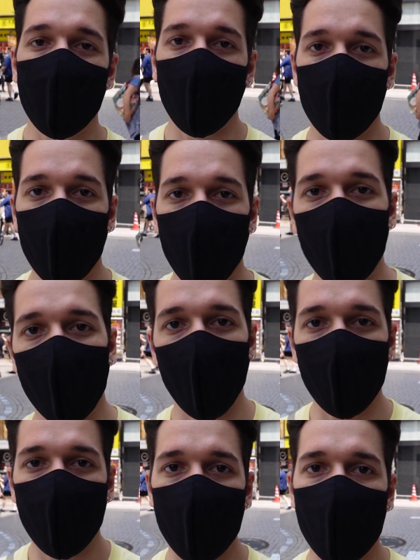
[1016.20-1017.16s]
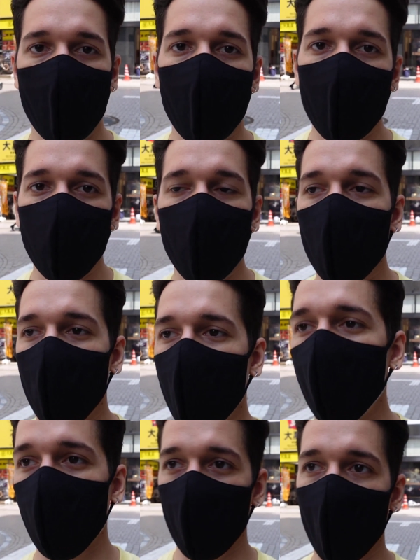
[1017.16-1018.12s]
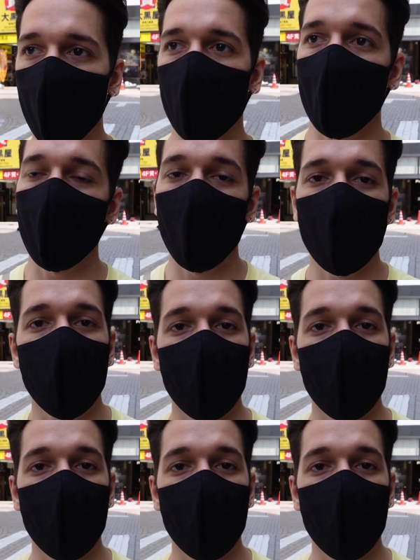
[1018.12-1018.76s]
O yüzden Japonya geldiğiniz zaman video veya fotoğraf çekmeye